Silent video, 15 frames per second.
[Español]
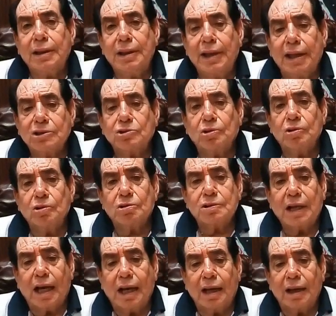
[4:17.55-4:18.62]
y esto
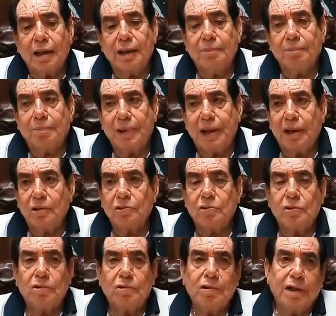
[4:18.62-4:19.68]
nos da en
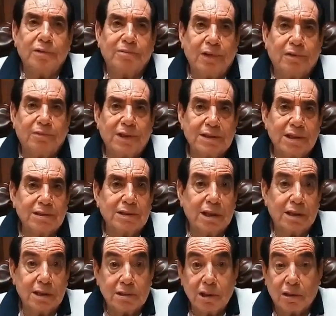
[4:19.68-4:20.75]
pleno
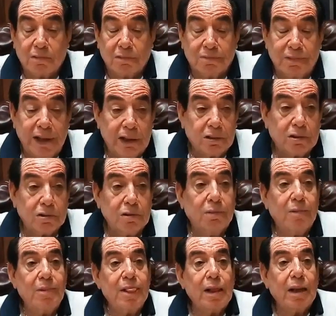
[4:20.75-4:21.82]
efervescencia de este
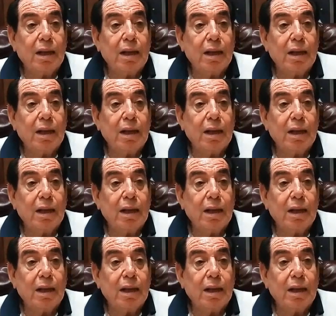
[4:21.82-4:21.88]
conflicto